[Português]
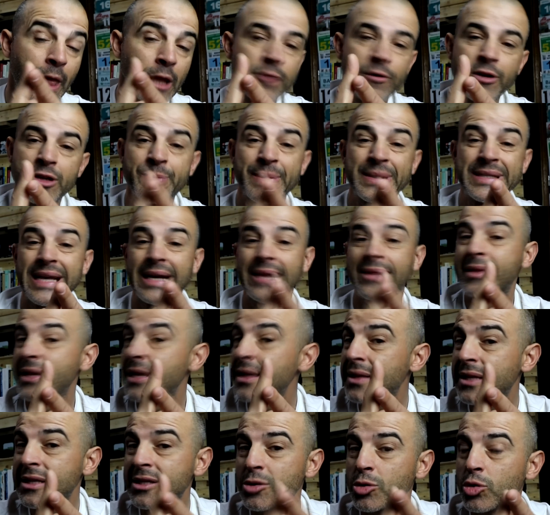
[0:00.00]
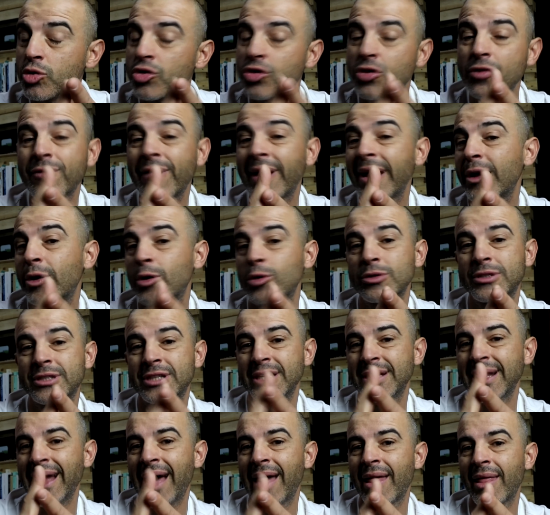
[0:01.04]
Tu vais pensar, 30 segundos não vai
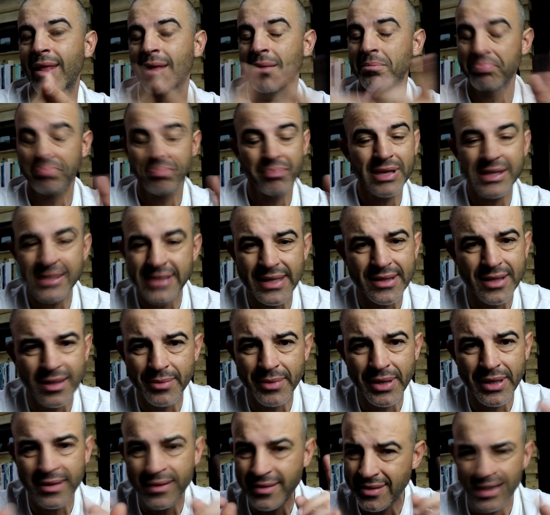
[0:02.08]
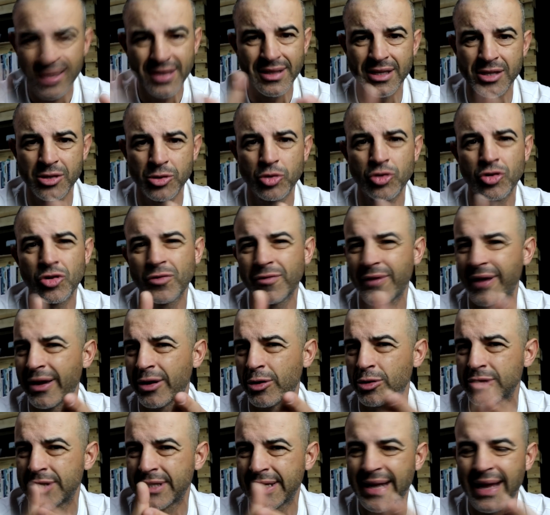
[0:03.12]
acontecer nada. Exatamente, 30 segundos não vai
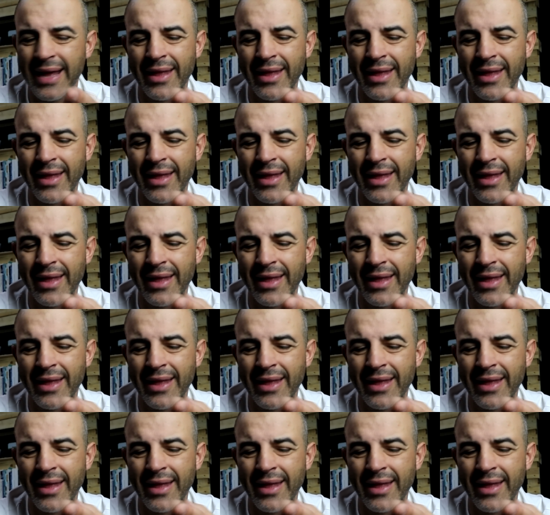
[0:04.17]
acontecer